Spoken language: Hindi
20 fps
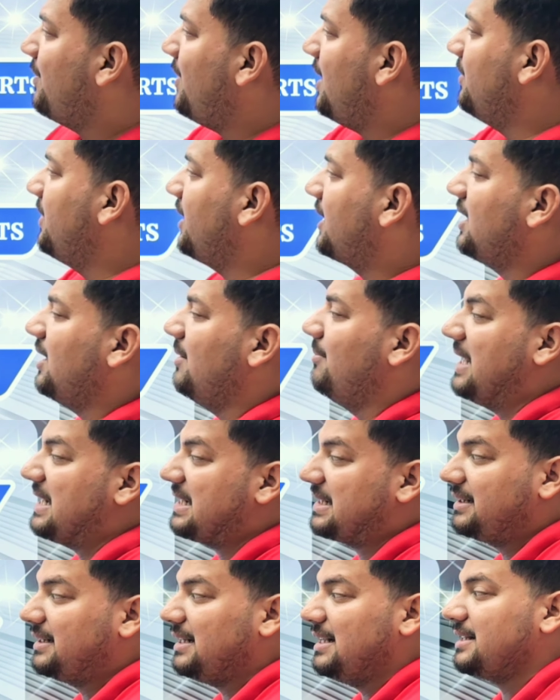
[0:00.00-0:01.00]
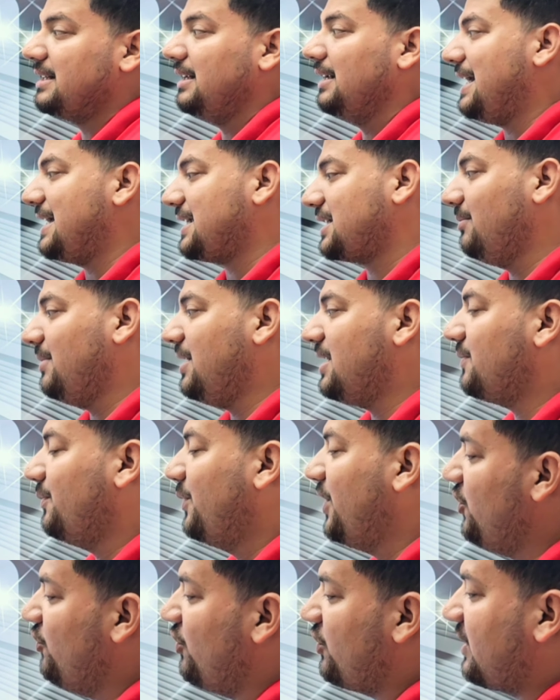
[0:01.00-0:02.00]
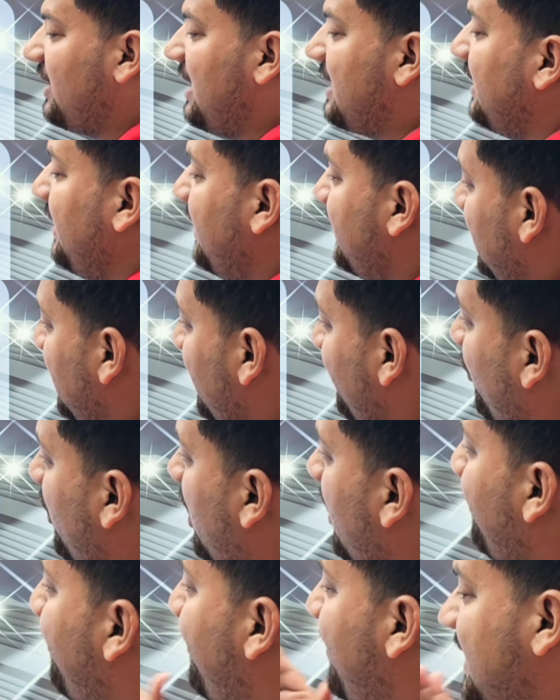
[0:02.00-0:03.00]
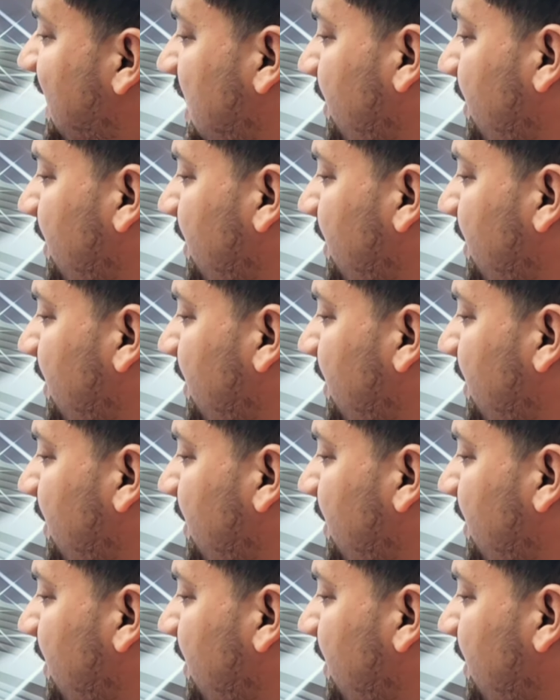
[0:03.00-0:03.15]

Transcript: पहले हम देखेंगे मैच डिटेल्स लास्ट मैच वेन्यू स्टेट्स रिसेंट फॉर्म पिच